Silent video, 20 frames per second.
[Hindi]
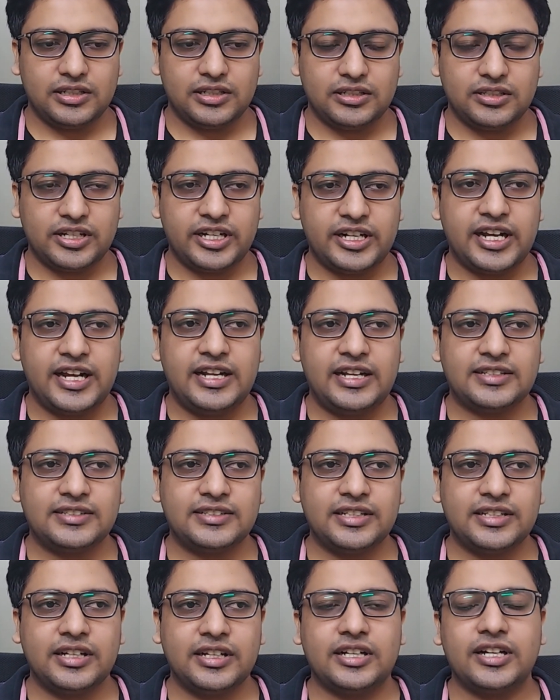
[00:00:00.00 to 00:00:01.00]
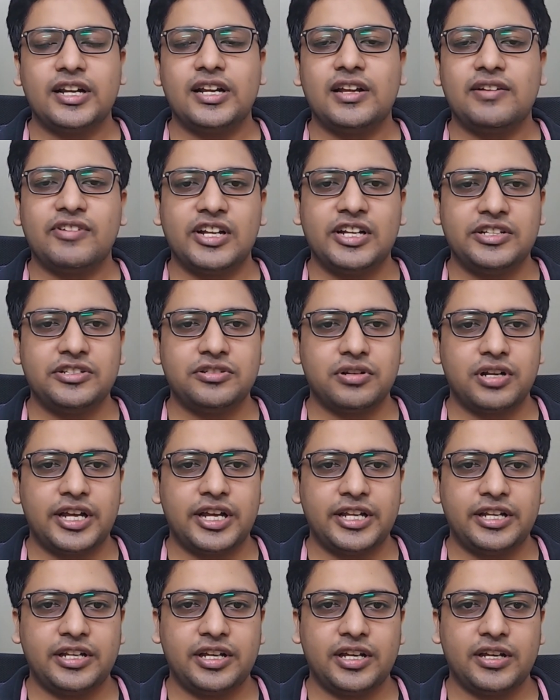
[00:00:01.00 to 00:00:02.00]
रिठाला से नरेला वाली जो
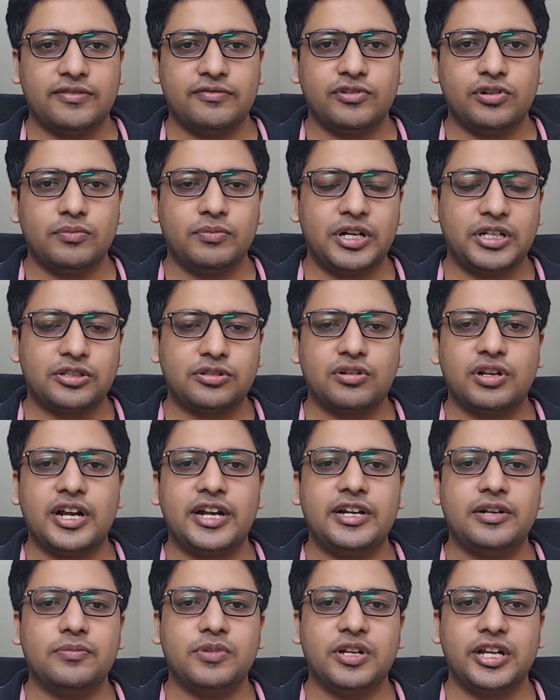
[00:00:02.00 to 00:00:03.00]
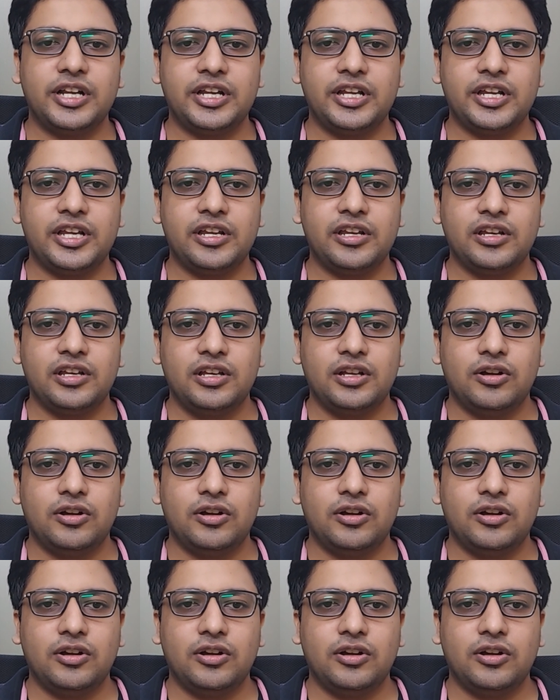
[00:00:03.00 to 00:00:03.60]
लाइन है वो मेट्रो लाइट बनेगी